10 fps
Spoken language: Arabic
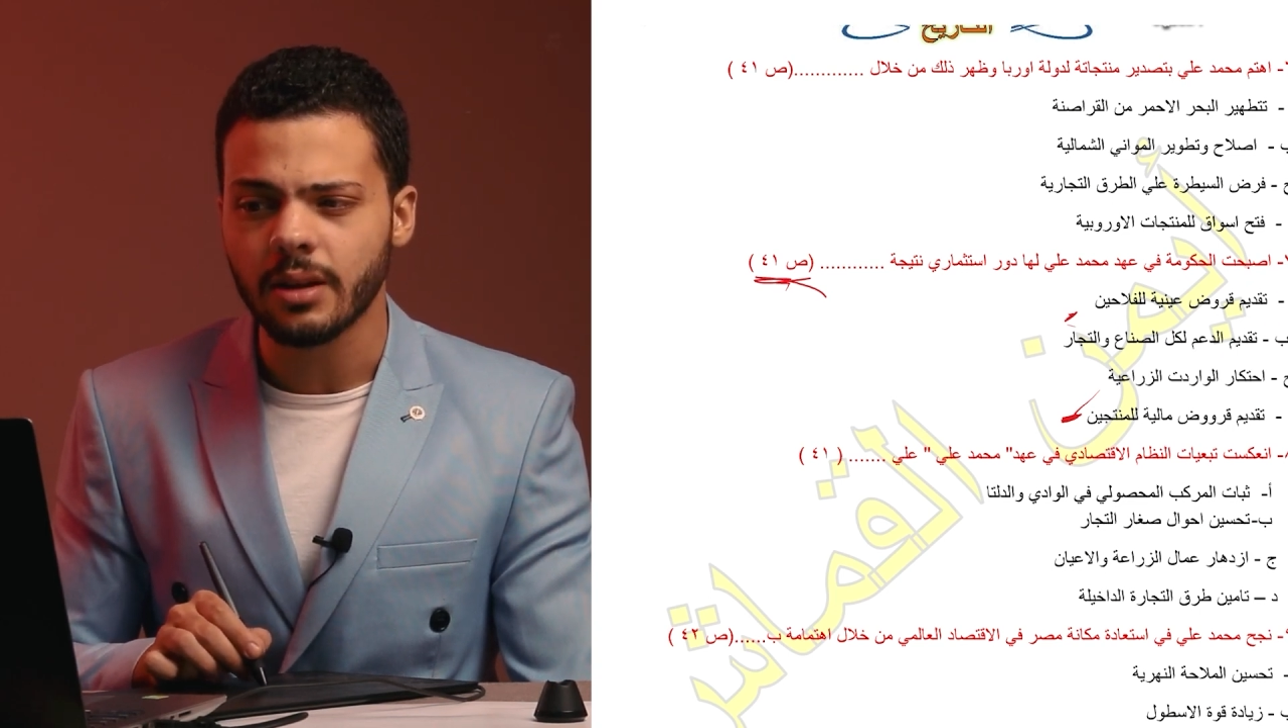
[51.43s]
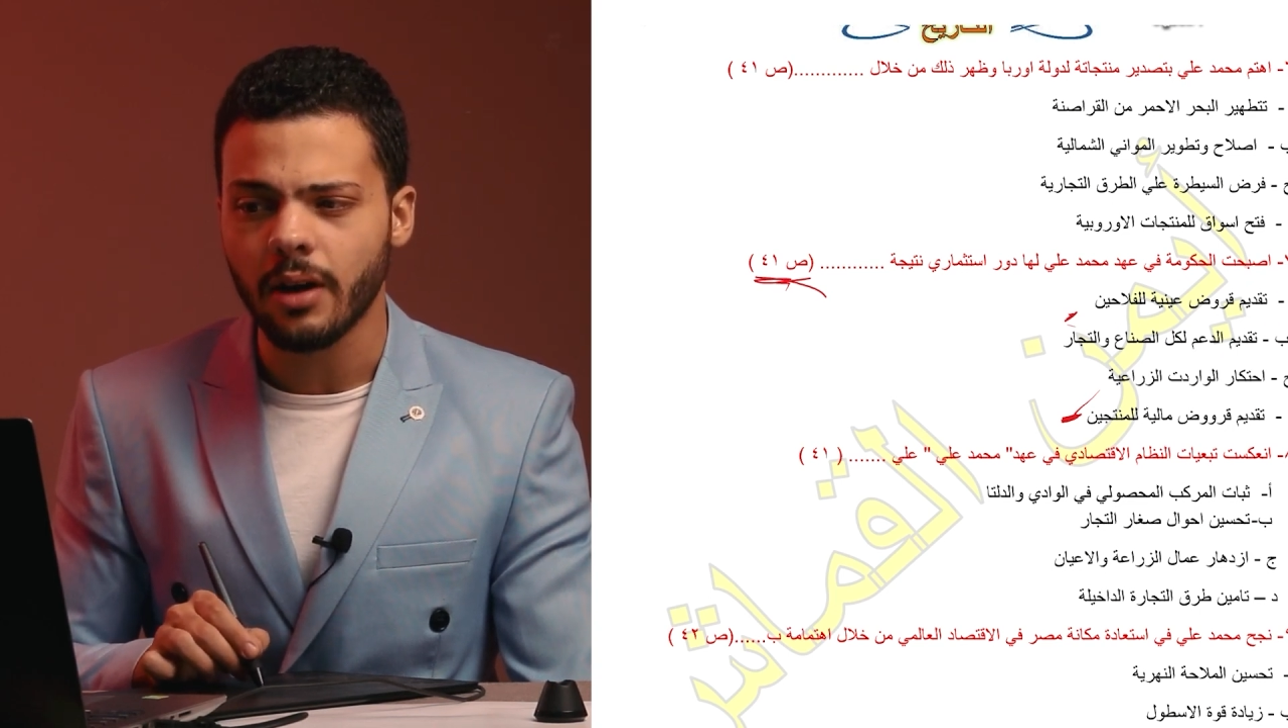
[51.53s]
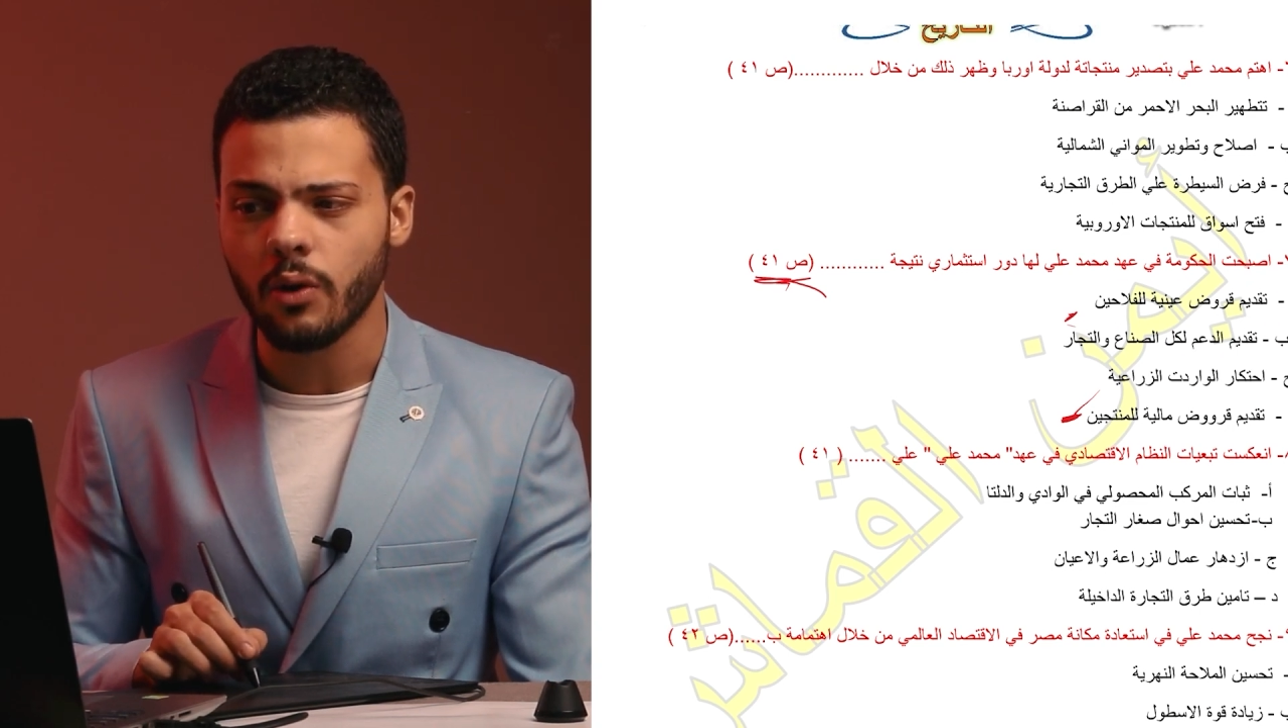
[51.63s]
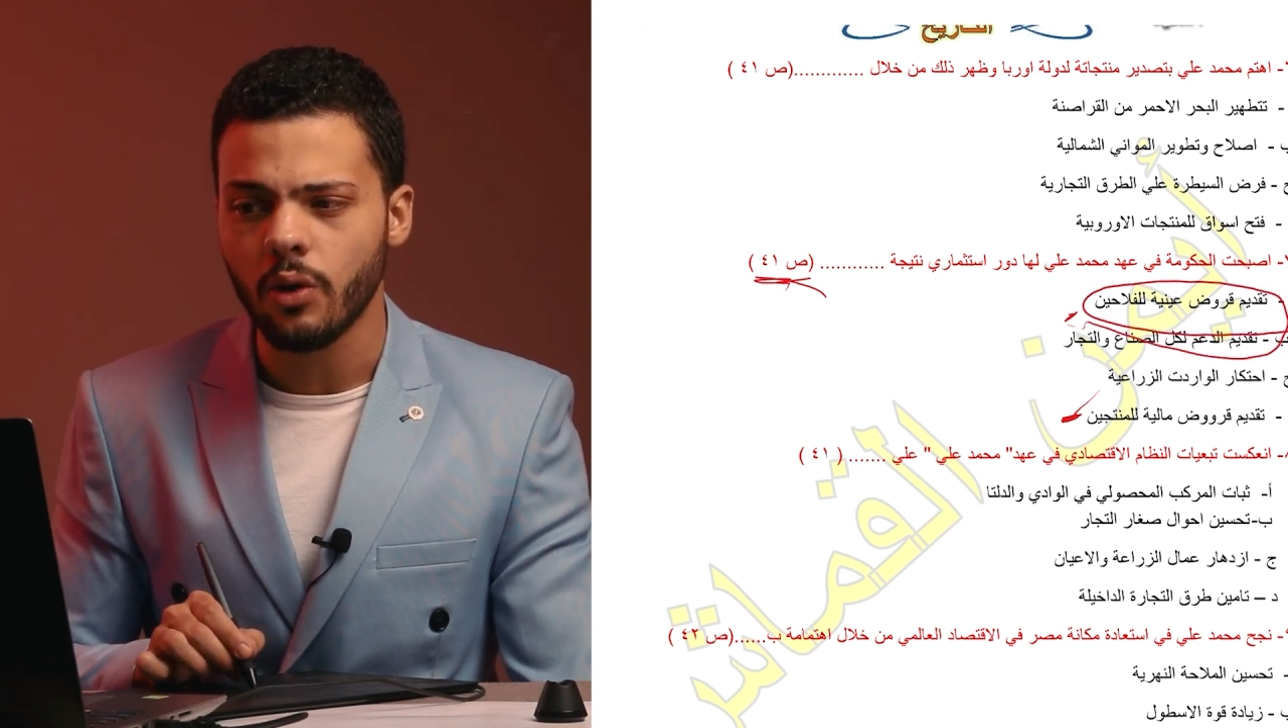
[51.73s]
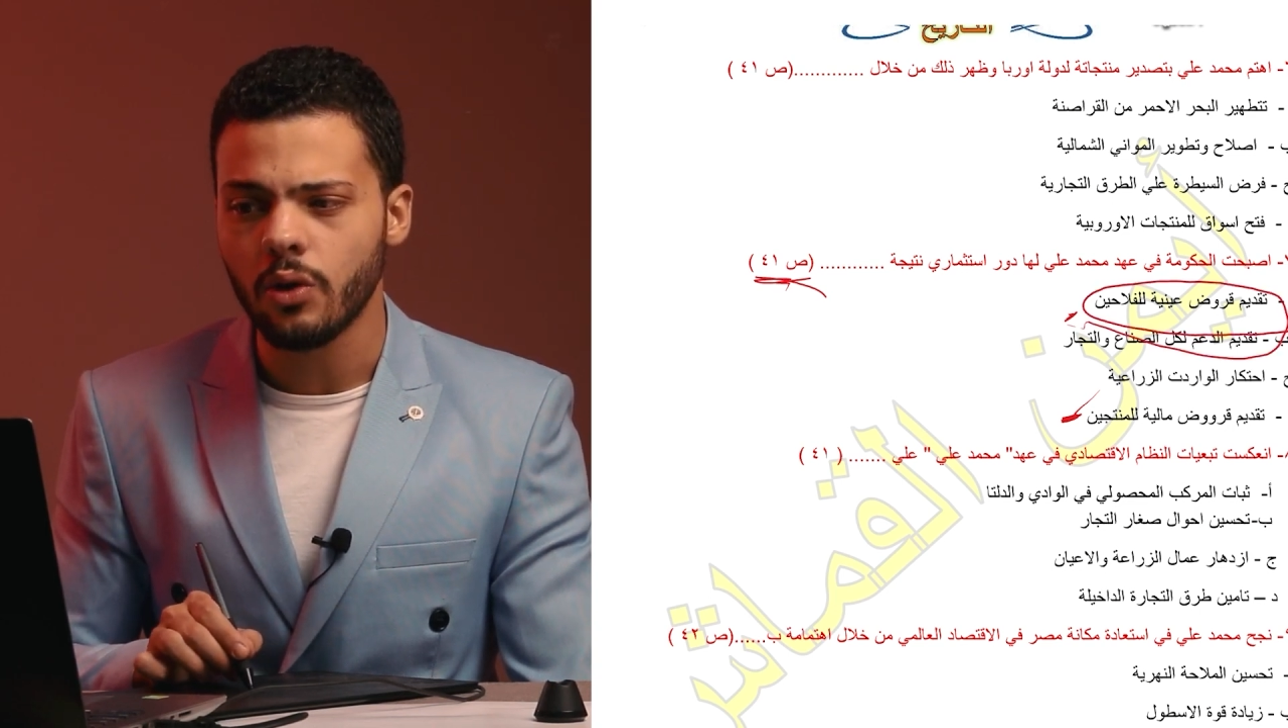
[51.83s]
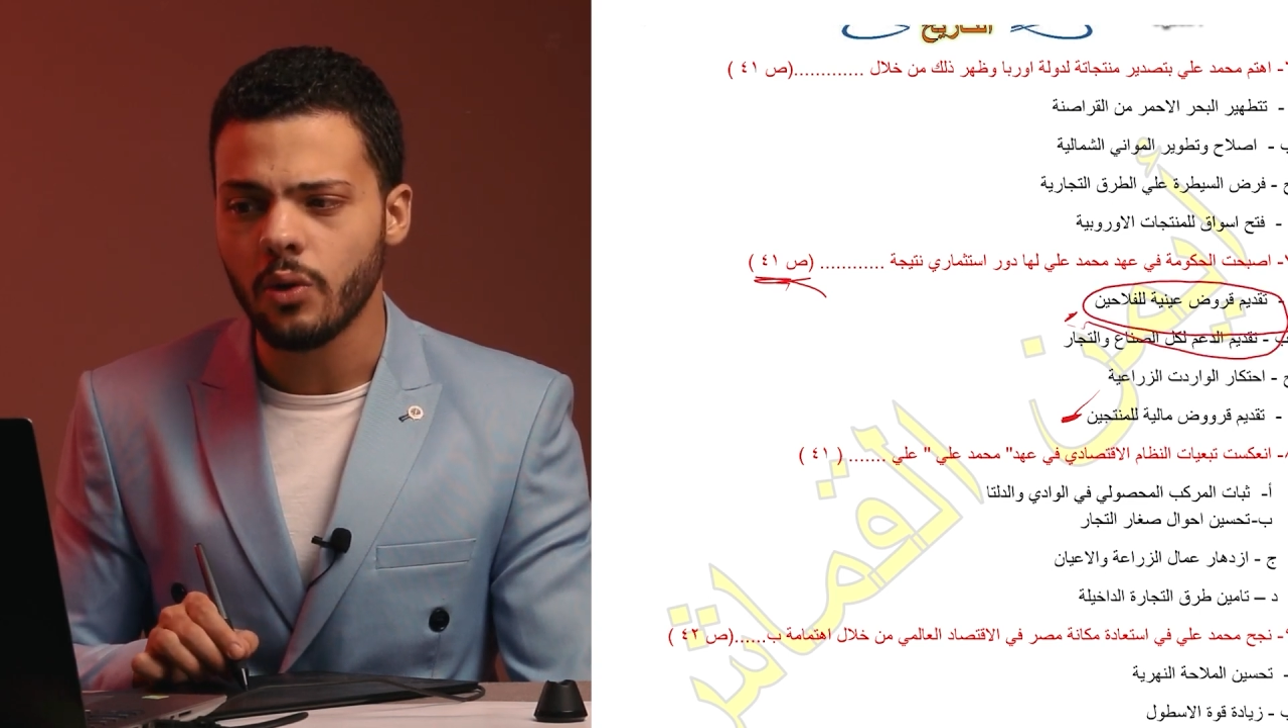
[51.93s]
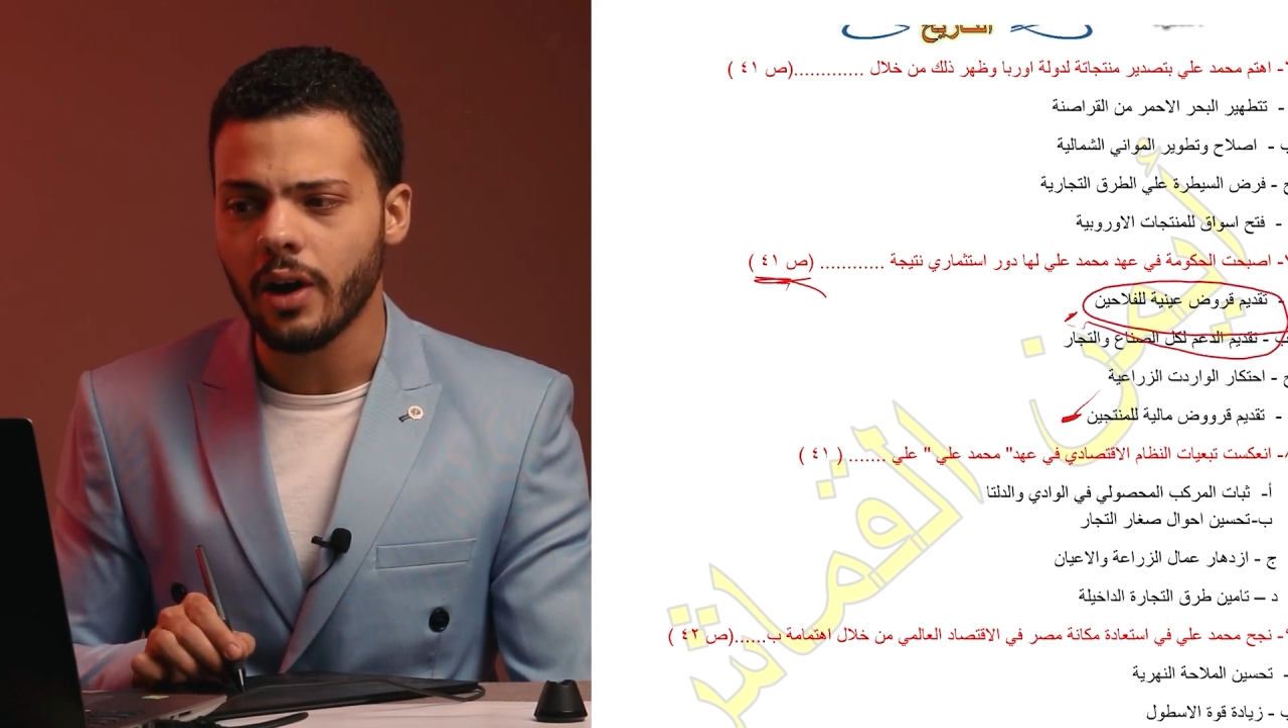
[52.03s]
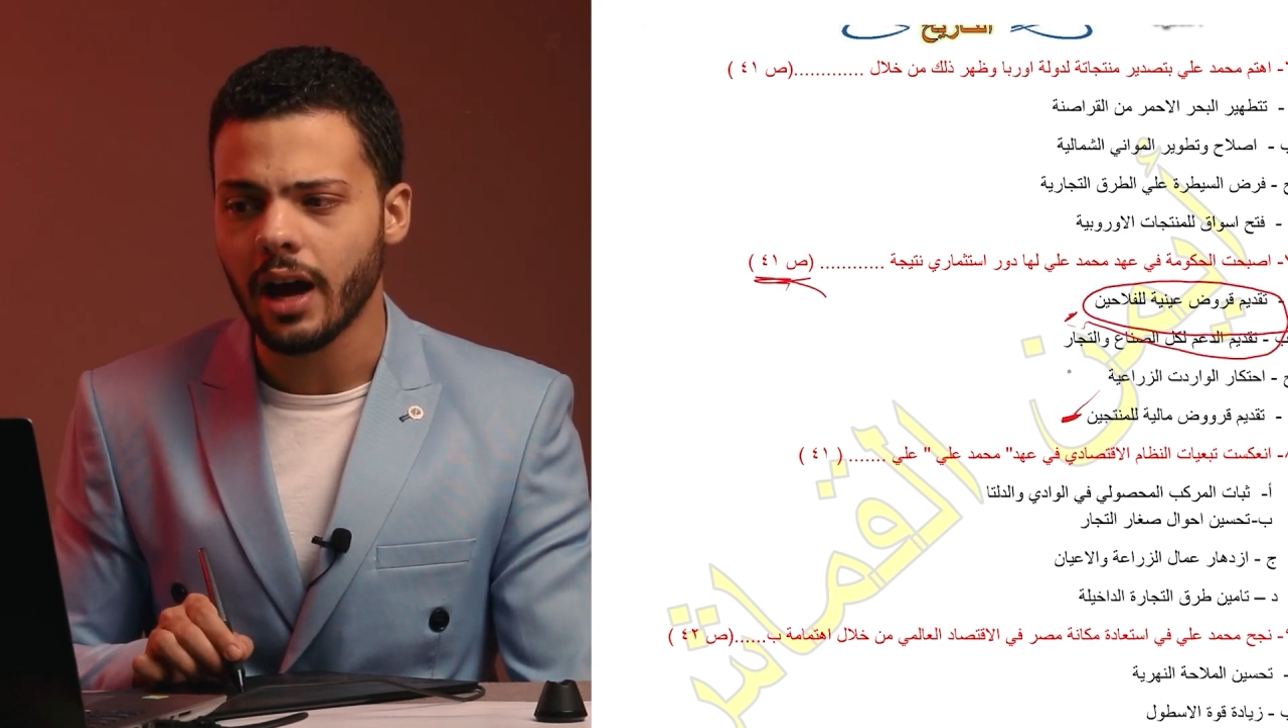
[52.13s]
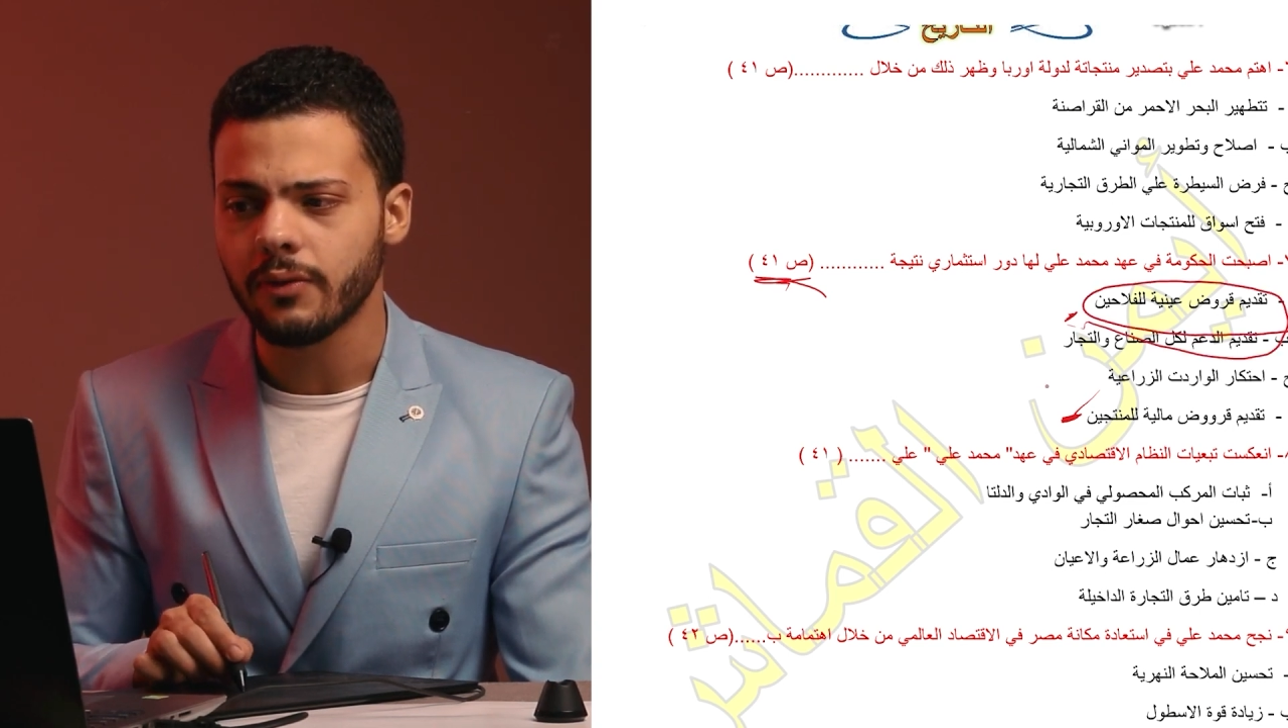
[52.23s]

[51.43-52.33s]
طبعا كله